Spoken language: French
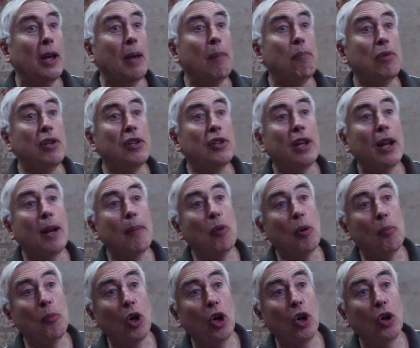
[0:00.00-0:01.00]
Et puis, c'est un
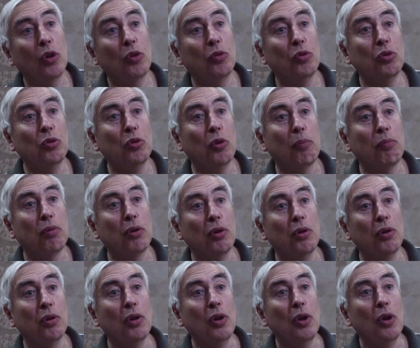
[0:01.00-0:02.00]
moment où on
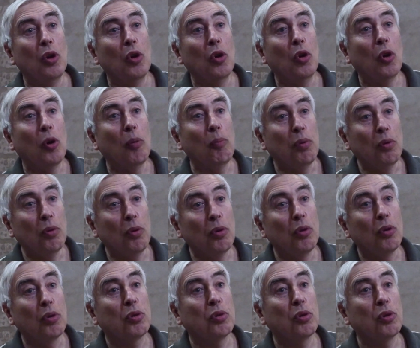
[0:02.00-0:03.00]
peut on
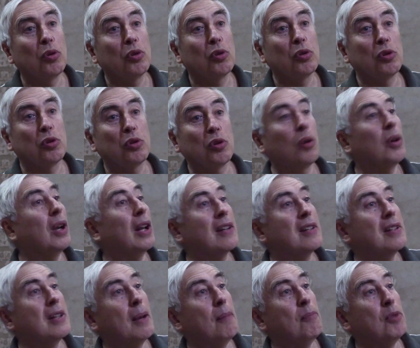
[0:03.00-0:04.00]
peut se,
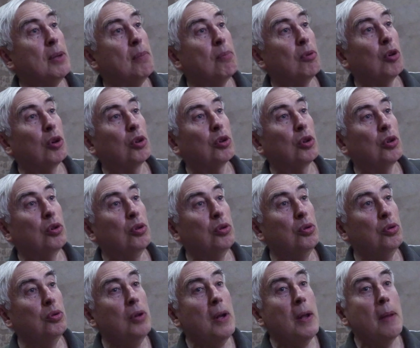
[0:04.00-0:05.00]
relaxer un petit peu entre
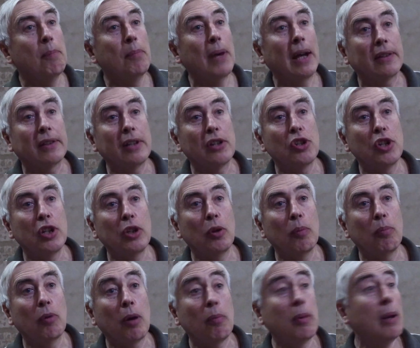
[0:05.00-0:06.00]
nous, partager
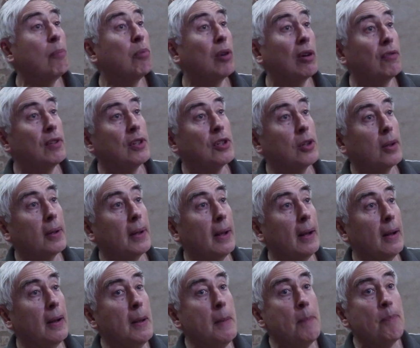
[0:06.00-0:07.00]
nos problèmes
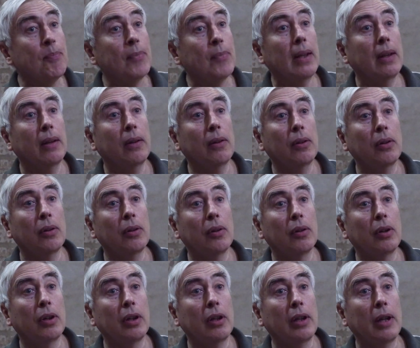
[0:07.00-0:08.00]
professionnels
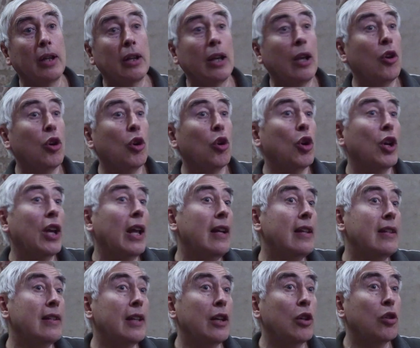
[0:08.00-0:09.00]
euh, et,
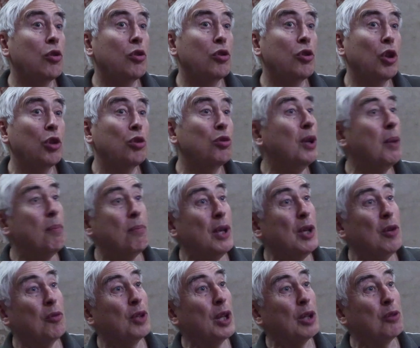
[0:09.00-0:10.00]
réaliser que dans tous les
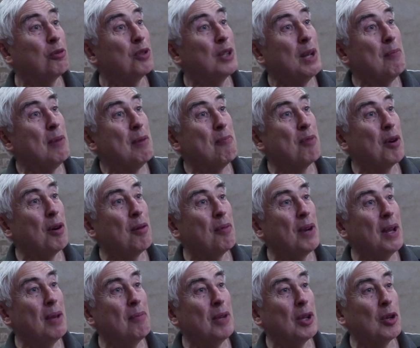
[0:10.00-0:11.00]
pays, on a tous les mêmes
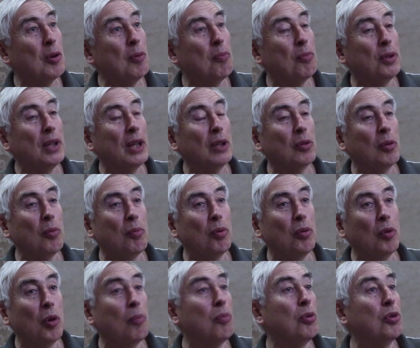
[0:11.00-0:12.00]
problèmes et que peut-être on
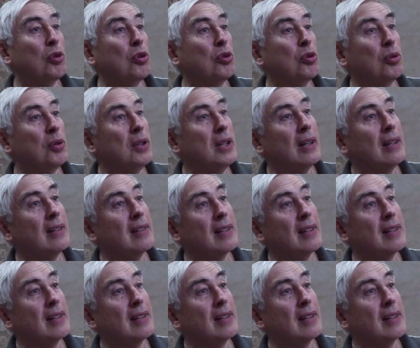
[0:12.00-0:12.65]
peut, on peut se soutenir